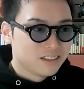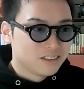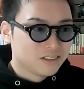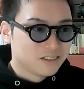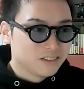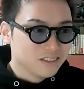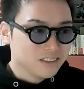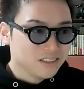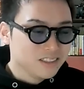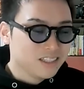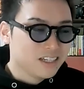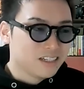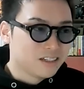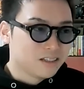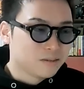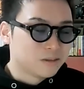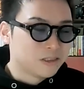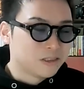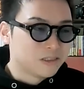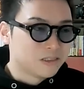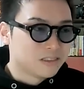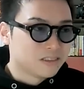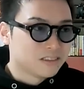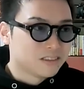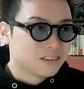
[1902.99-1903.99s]
その時点で
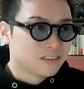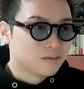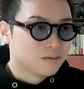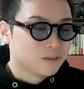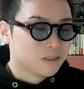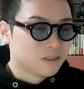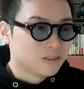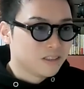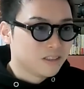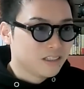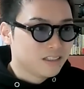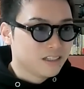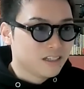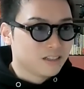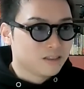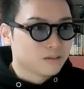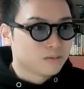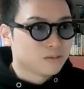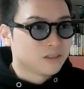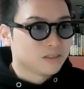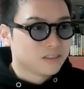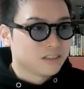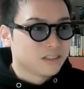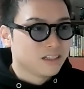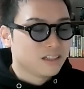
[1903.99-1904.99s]
もうブログできない
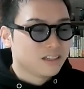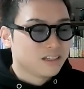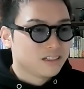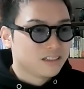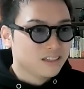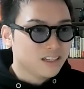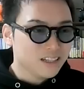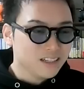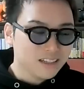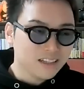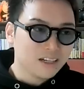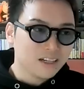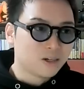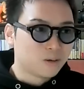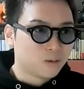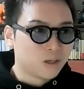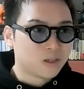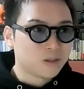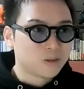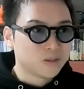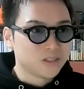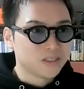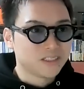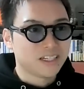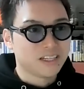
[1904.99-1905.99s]
と思うんで、だったら
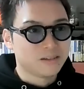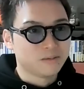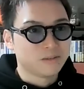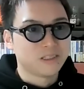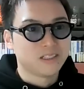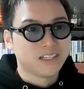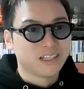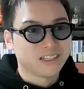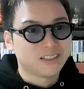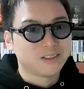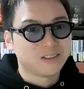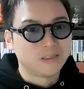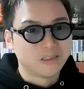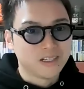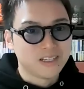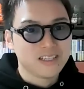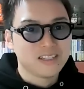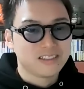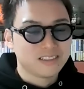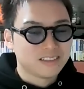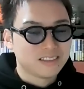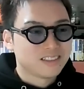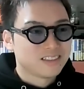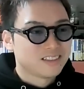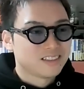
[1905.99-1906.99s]
オワコンじゃないものやった方が
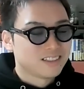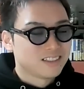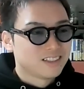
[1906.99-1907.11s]
いい。